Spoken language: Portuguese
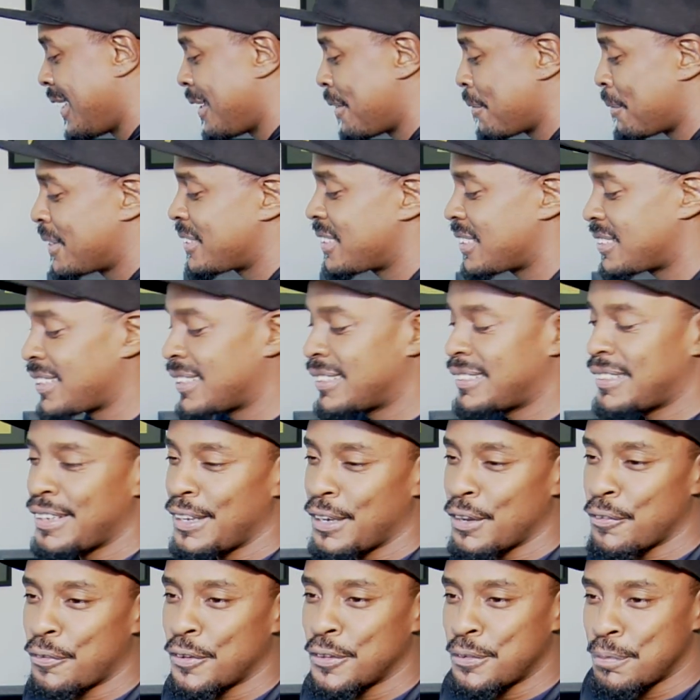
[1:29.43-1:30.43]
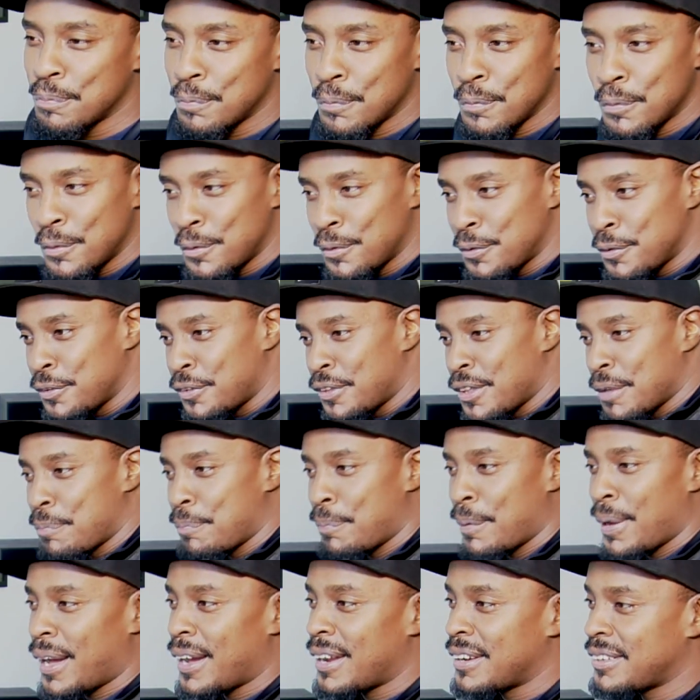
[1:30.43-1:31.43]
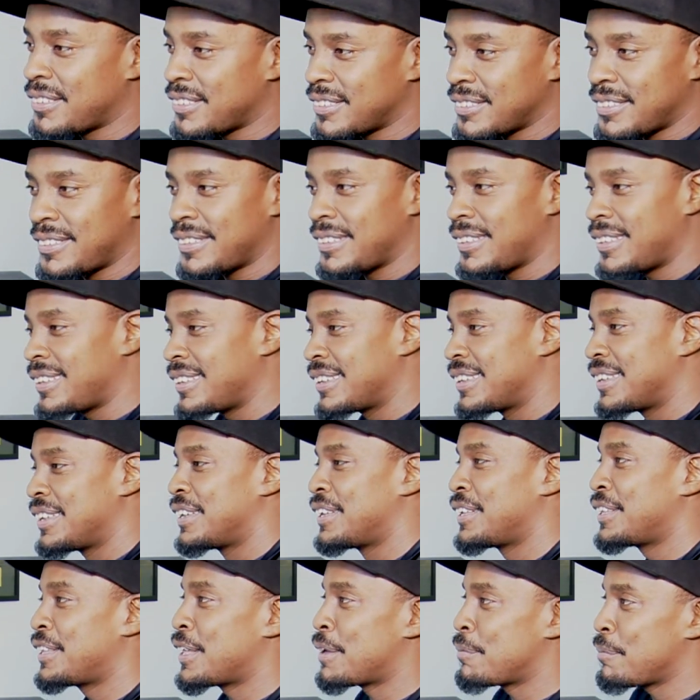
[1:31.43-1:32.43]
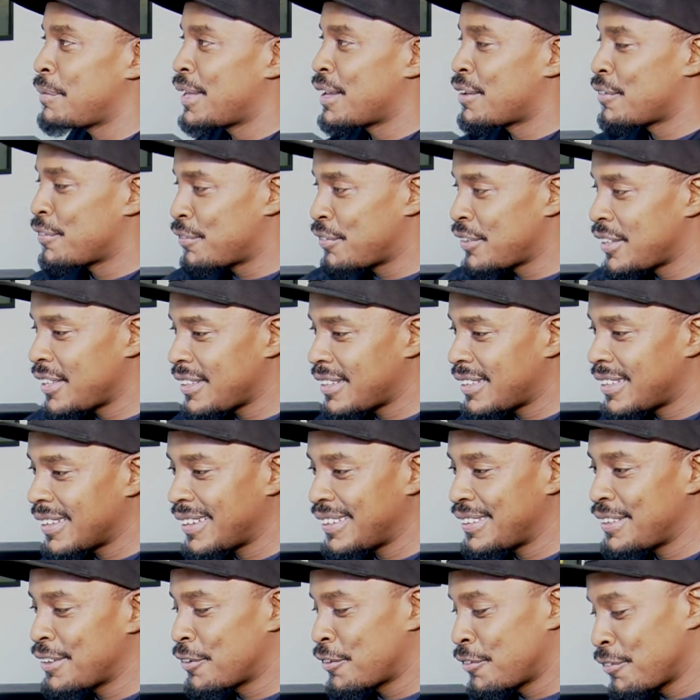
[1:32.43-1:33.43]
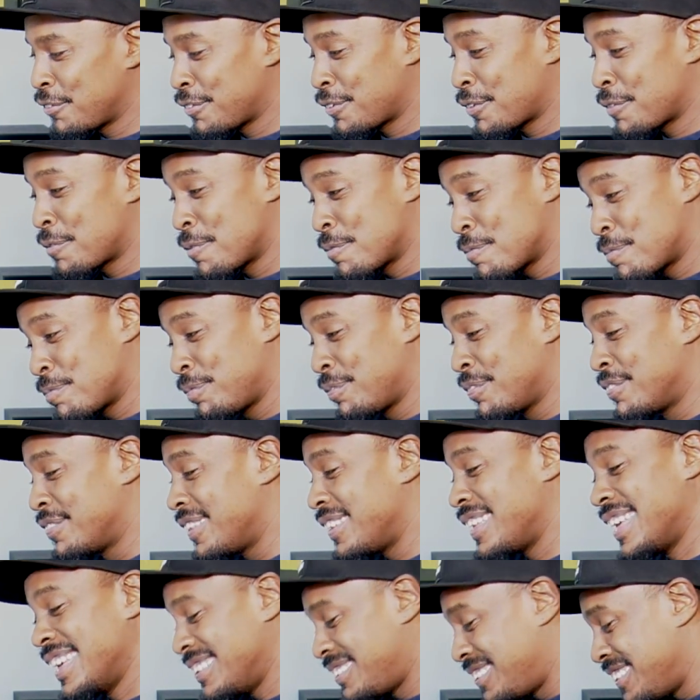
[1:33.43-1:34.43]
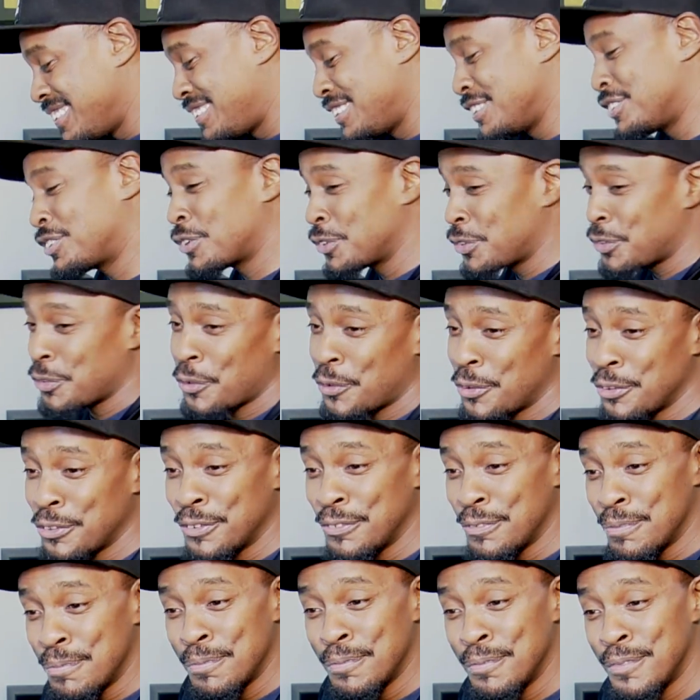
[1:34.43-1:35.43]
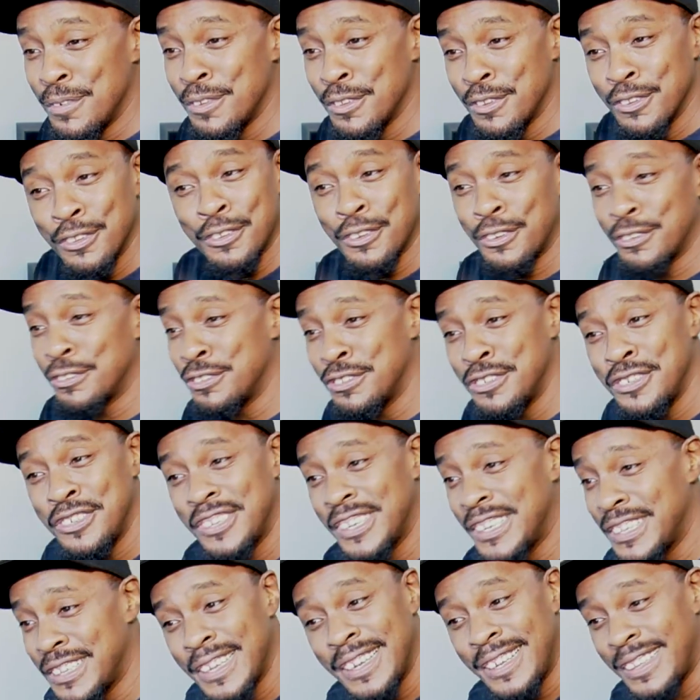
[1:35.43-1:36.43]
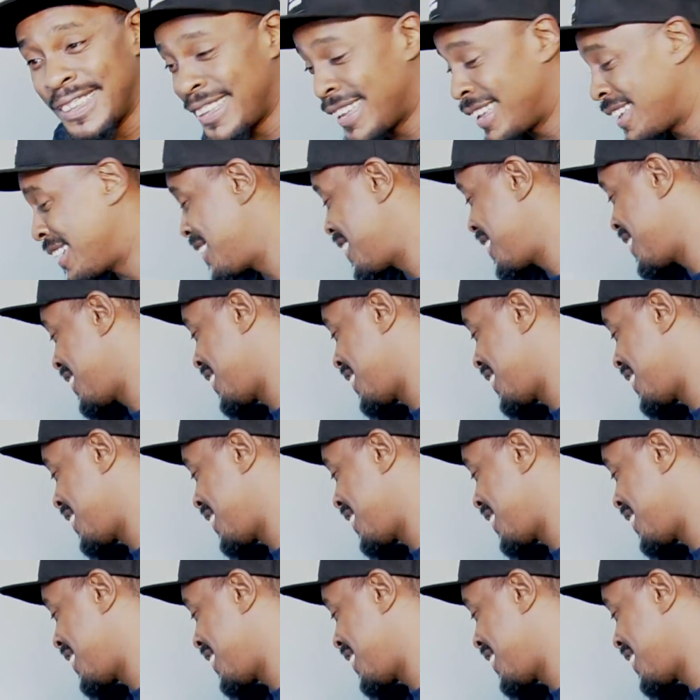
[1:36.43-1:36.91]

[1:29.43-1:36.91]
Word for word: Mas essa trilha fez muita parte assim da minha vida e eu esse disco todo mundo, todo DJ tem que ter,